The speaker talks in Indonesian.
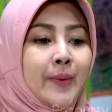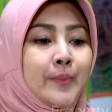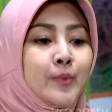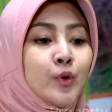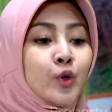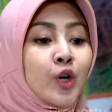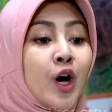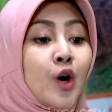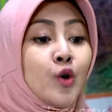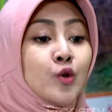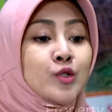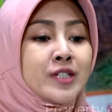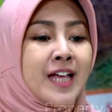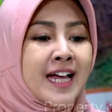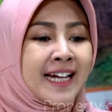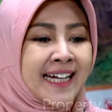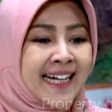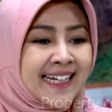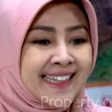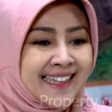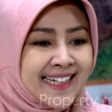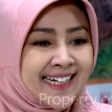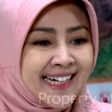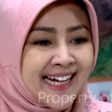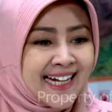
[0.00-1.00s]
Buka usaha
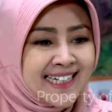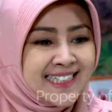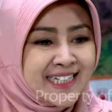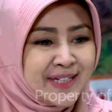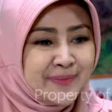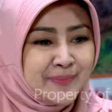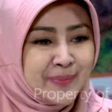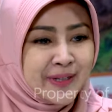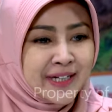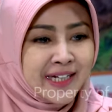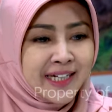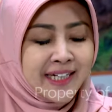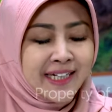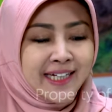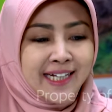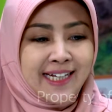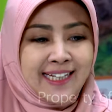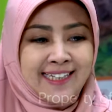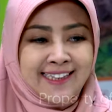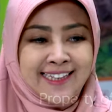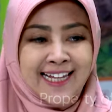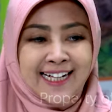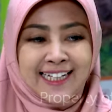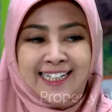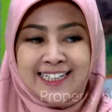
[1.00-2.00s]
catering aja, Be.
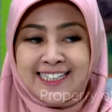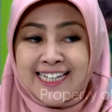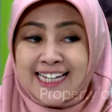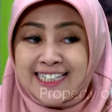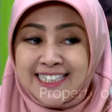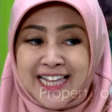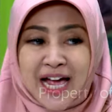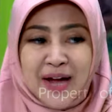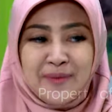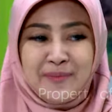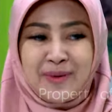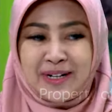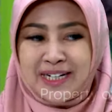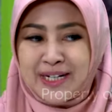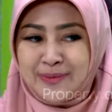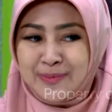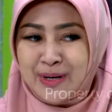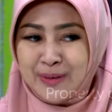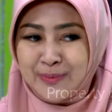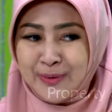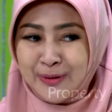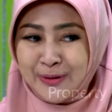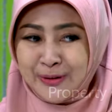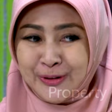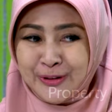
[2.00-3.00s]
Ntar kerja sama ada
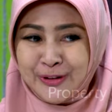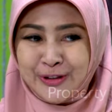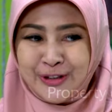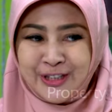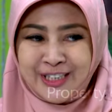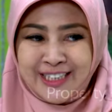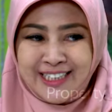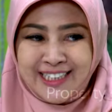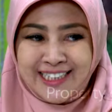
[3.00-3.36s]
Be sama Uyuy.